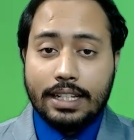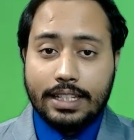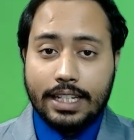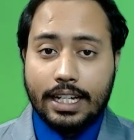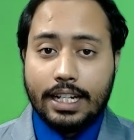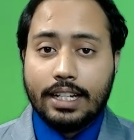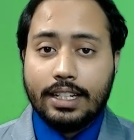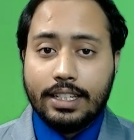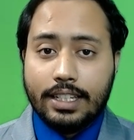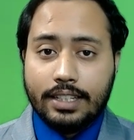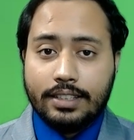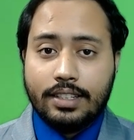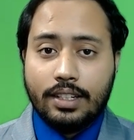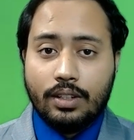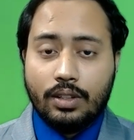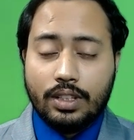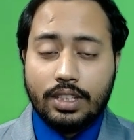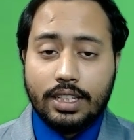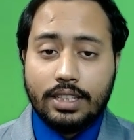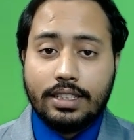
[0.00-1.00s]
দেখা গিয়েছিল
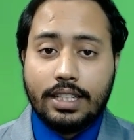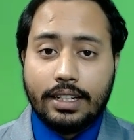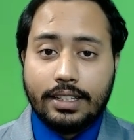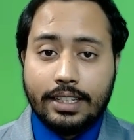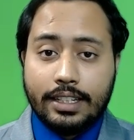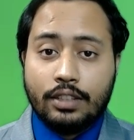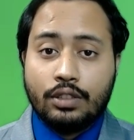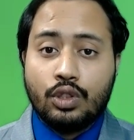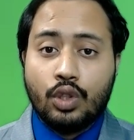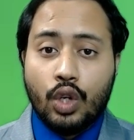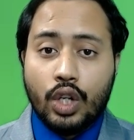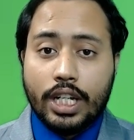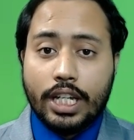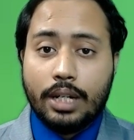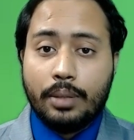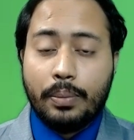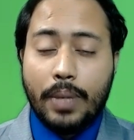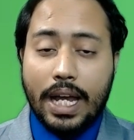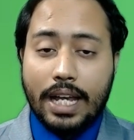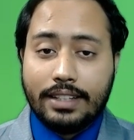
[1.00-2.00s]
যে তাদের
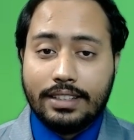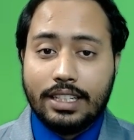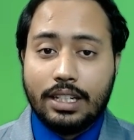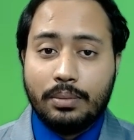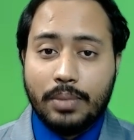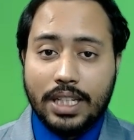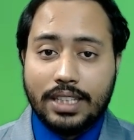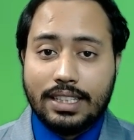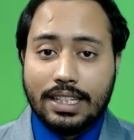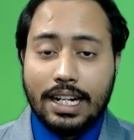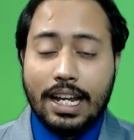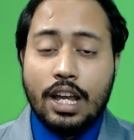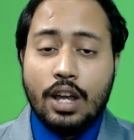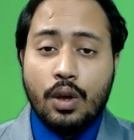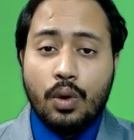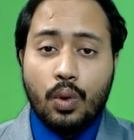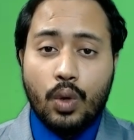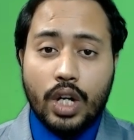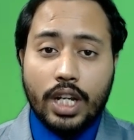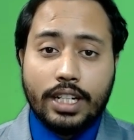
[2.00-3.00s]
ত্বকের ভাজের মাত্রা
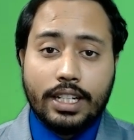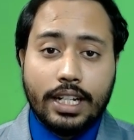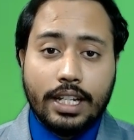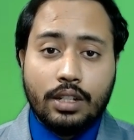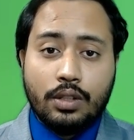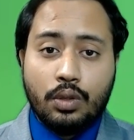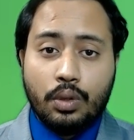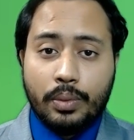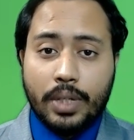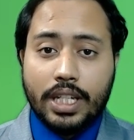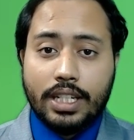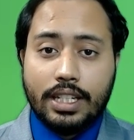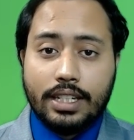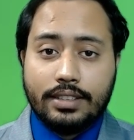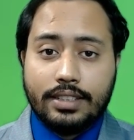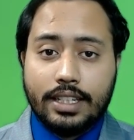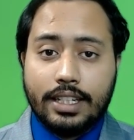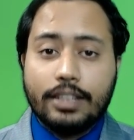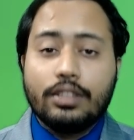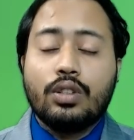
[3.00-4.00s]
অনেকটাই কমে
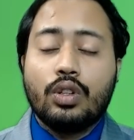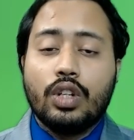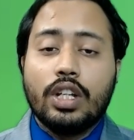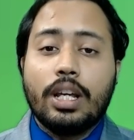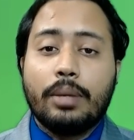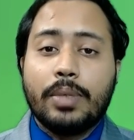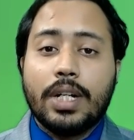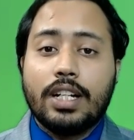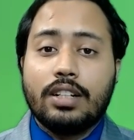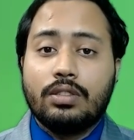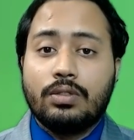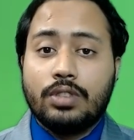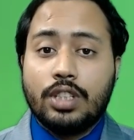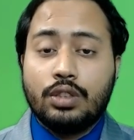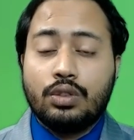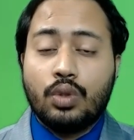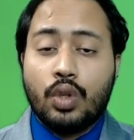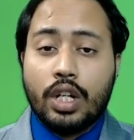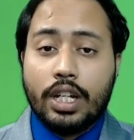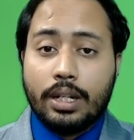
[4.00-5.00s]
গিয়েছে এজন্যই আপনারা যদি
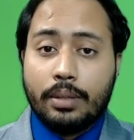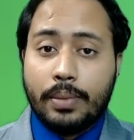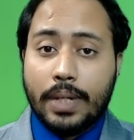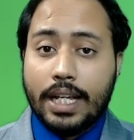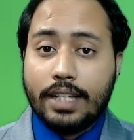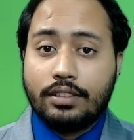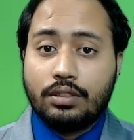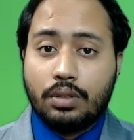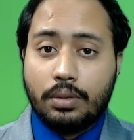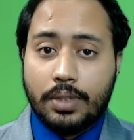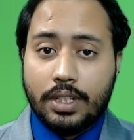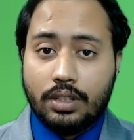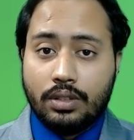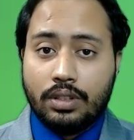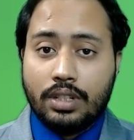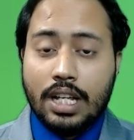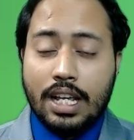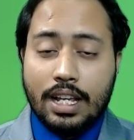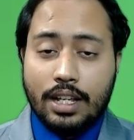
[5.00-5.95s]
ত্বকের ভাজ কমানোর